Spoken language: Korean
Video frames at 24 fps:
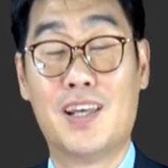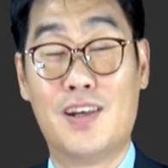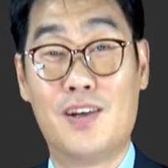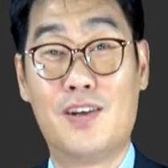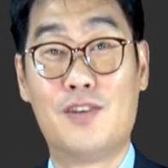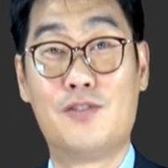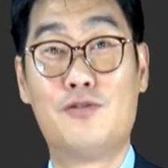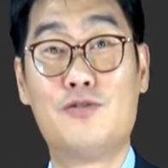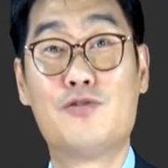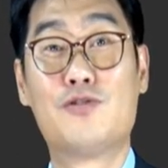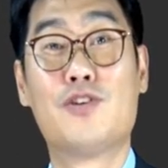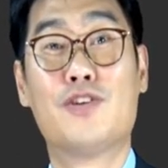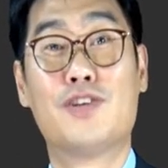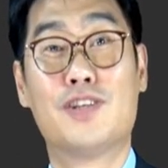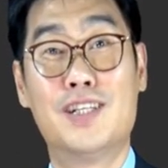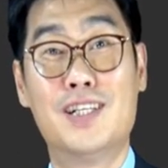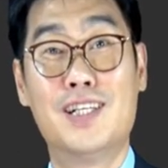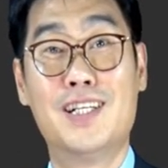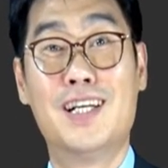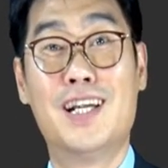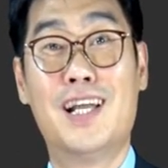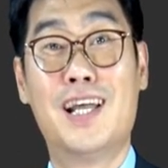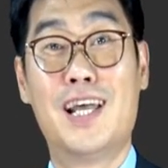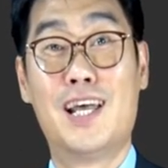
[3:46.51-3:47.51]
예,
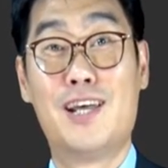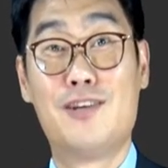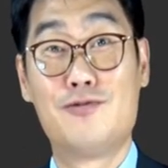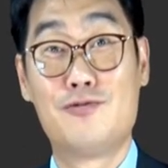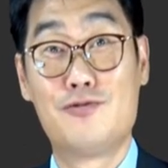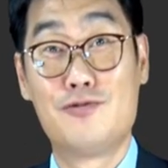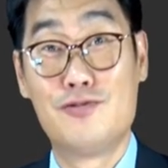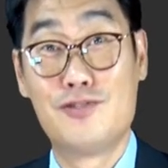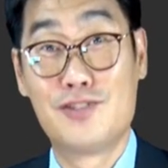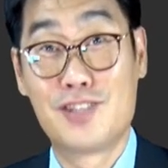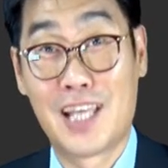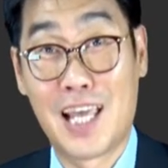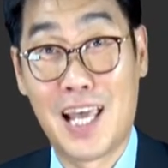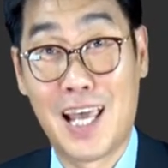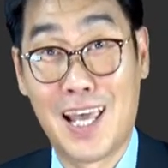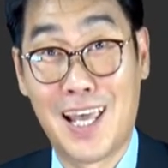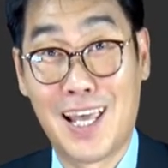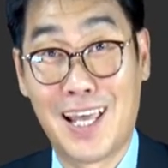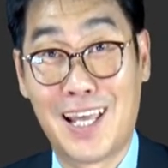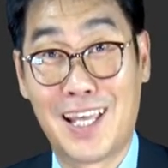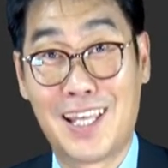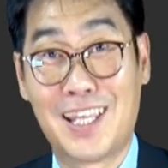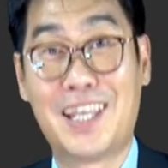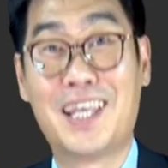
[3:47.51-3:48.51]
수정을 해주는
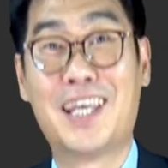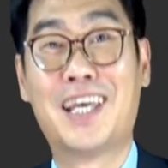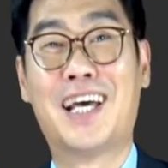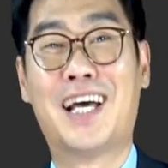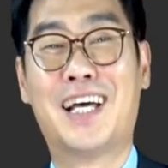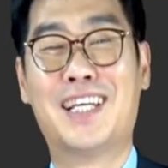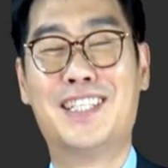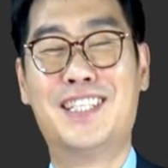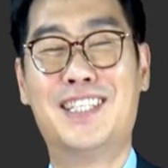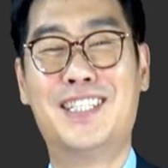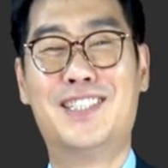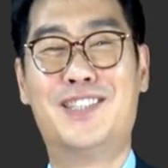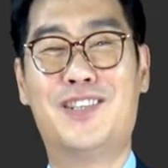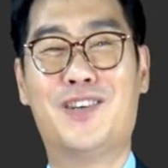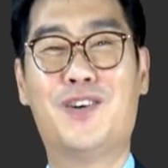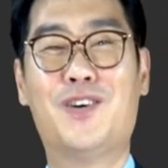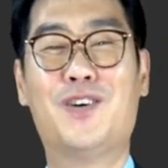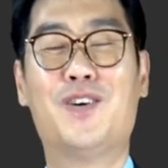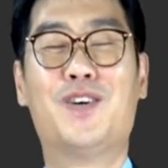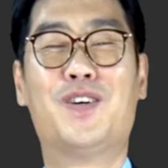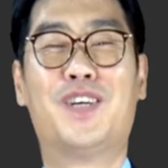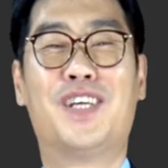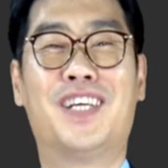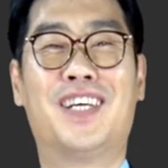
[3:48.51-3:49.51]
게 예,
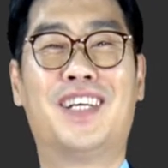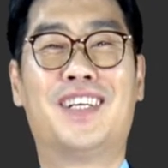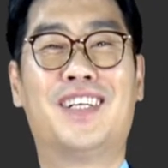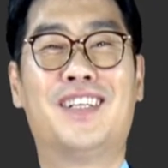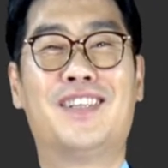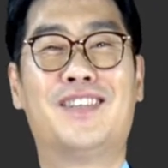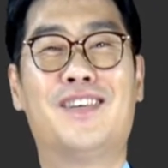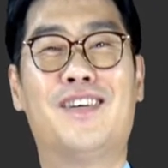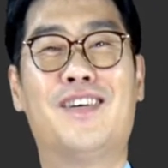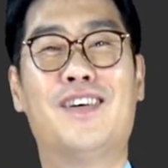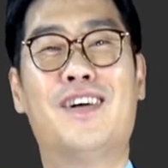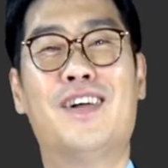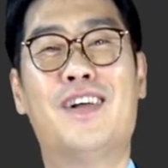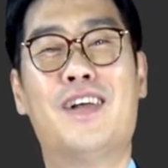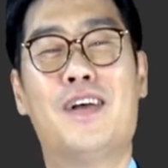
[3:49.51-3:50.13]
아니죠. 예, 그래서